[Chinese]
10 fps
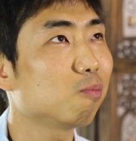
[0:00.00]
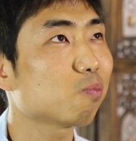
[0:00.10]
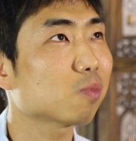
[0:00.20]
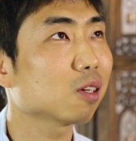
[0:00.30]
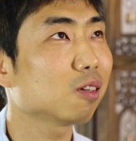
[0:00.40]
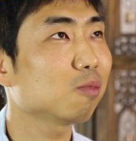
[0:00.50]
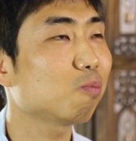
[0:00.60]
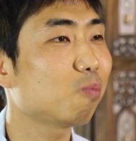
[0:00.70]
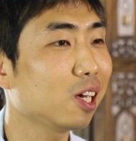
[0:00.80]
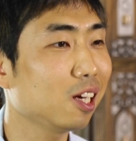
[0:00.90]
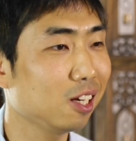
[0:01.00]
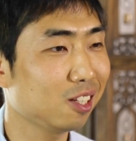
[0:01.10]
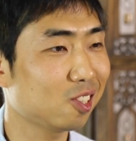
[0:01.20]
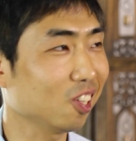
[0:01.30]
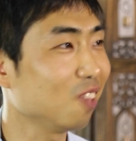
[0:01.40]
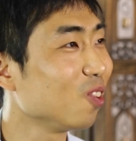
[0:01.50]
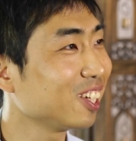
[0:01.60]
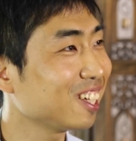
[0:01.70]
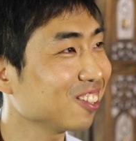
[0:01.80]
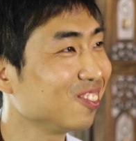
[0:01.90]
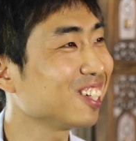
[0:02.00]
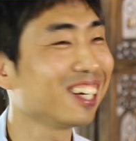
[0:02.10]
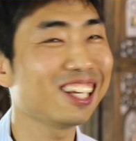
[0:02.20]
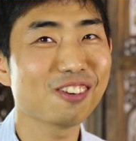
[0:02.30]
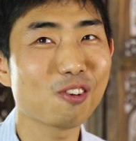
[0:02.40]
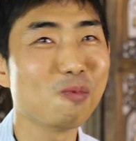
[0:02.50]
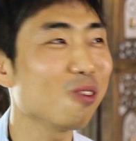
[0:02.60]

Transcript: 呃，被折磨的这种经历，